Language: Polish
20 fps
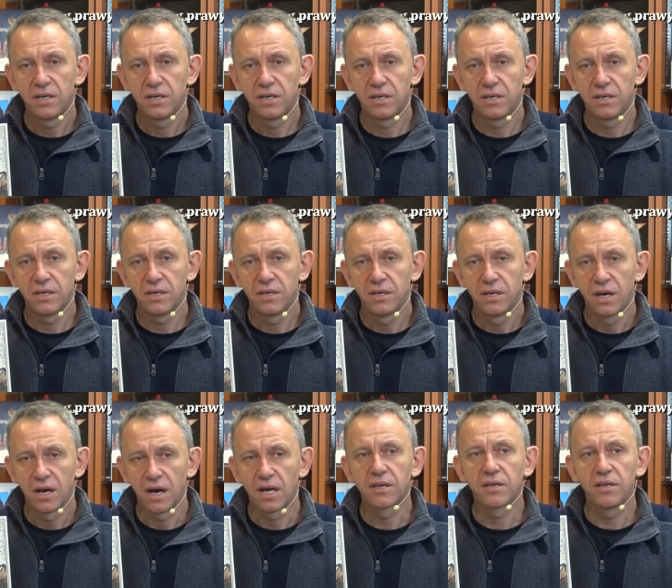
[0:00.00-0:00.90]
e,
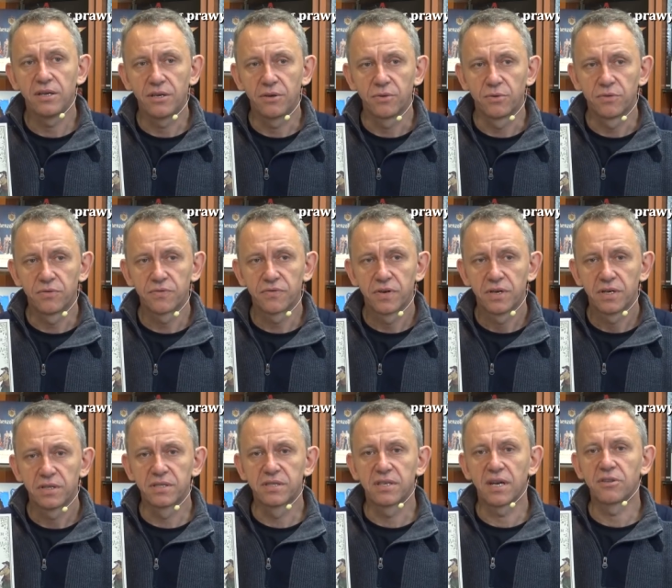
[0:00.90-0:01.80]
Anglików,
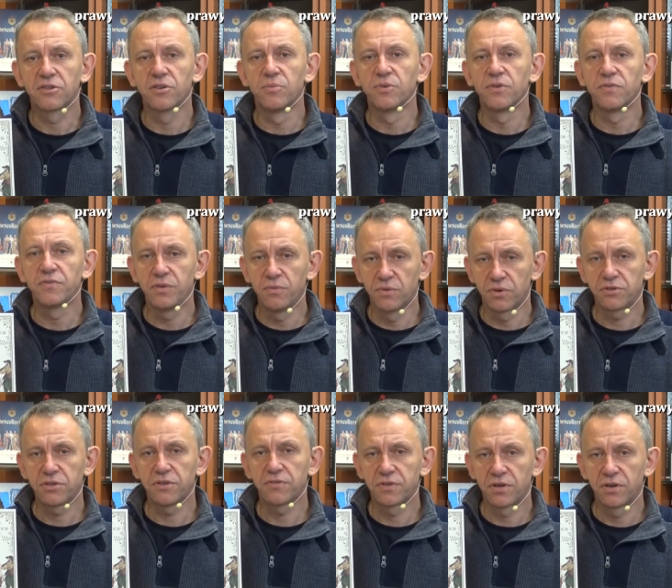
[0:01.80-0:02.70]
zadomowiło
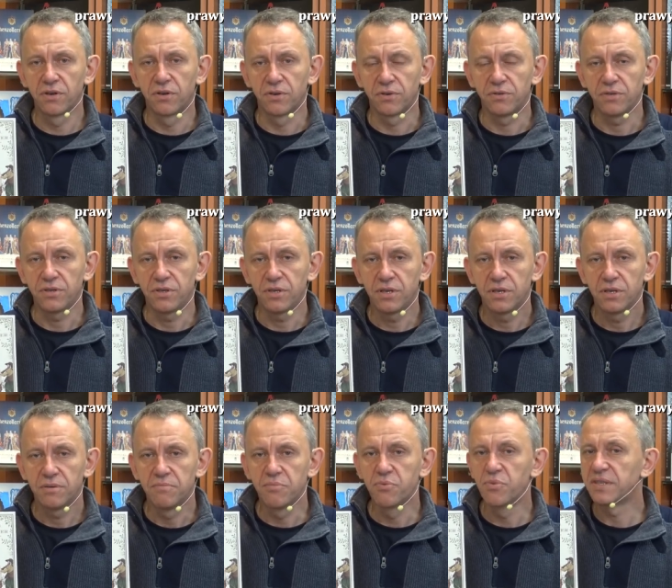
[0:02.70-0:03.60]
się w kolonii
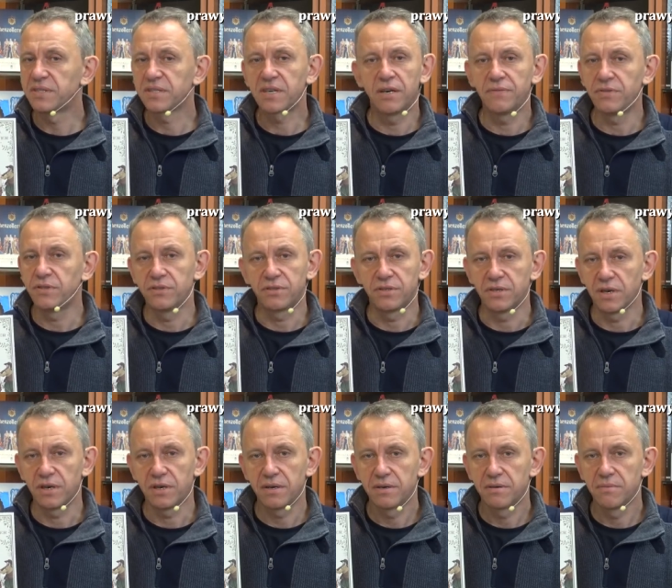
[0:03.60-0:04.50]

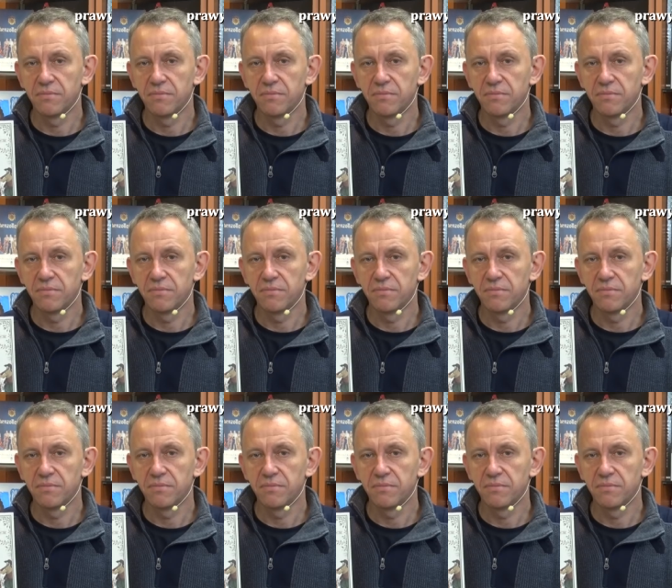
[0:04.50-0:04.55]
błyskawicznie,